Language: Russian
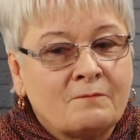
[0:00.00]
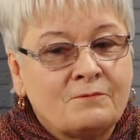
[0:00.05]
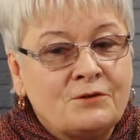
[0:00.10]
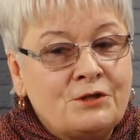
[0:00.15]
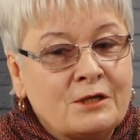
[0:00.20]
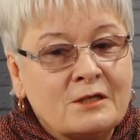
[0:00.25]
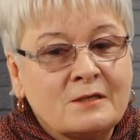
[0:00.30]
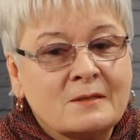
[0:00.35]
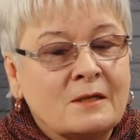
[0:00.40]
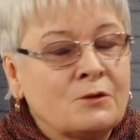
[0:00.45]

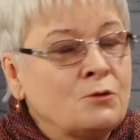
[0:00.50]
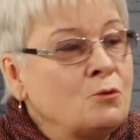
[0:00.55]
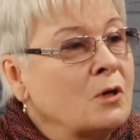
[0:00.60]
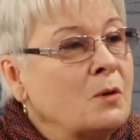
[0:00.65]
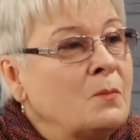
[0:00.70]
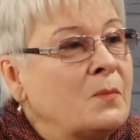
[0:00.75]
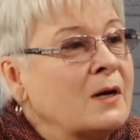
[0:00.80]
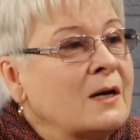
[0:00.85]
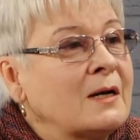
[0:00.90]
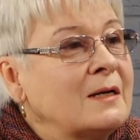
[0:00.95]
через которое
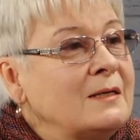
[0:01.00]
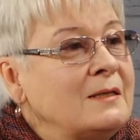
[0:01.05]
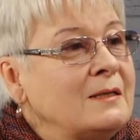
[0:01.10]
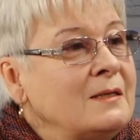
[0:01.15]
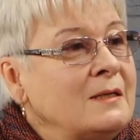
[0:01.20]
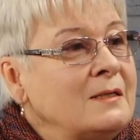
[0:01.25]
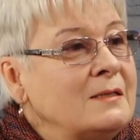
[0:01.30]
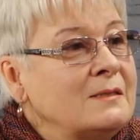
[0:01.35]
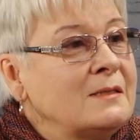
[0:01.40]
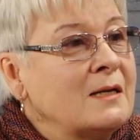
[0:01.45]
проходить
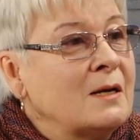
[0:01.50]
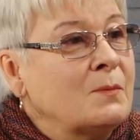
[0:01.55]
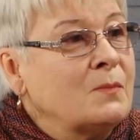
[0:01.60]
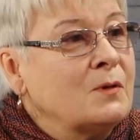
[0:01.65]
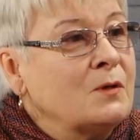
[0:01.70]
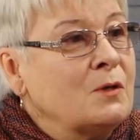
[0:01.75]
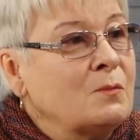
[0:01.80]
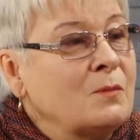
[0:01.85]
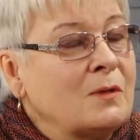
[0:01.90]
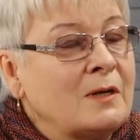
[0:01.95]
нельзя,
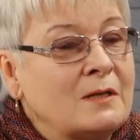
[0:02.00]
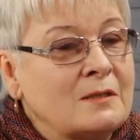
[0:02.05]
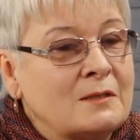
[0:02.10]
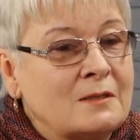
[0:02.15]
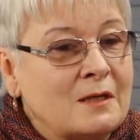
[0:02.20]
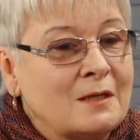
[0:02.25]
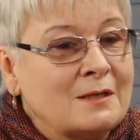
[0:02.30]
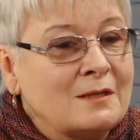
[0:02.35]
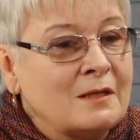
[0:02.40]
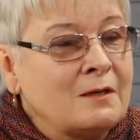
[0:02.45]

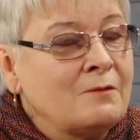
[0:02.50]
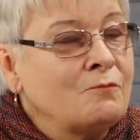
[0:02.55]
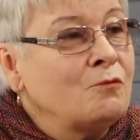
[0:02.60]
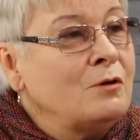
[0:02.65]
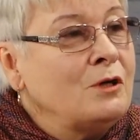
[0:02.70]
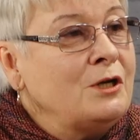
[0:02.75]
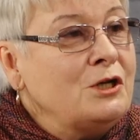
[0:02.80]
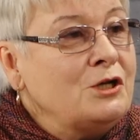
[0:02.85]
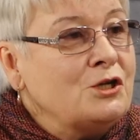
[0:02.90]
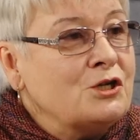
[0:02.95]
понимаете? Это его
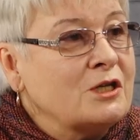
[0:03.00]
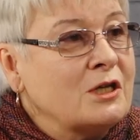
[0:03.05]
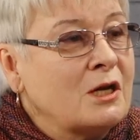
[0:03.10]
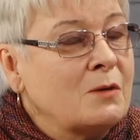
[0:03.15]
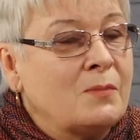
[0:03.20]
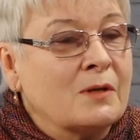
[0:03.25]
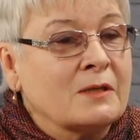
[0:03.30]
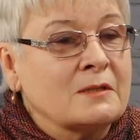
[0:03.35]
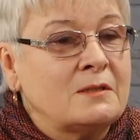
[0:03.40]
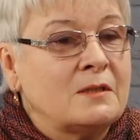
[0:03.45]
личное
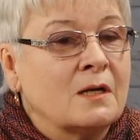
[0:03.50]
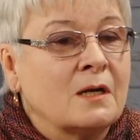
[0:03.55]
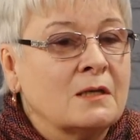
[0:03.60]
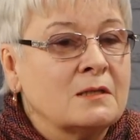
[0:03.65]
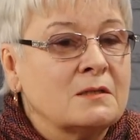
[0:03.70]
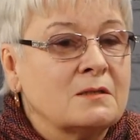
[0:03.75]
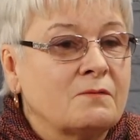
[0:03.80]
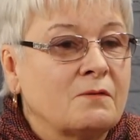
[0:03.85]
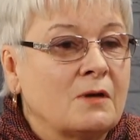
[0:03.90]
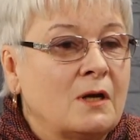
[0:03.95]

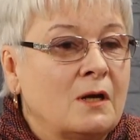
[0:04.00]
пространство,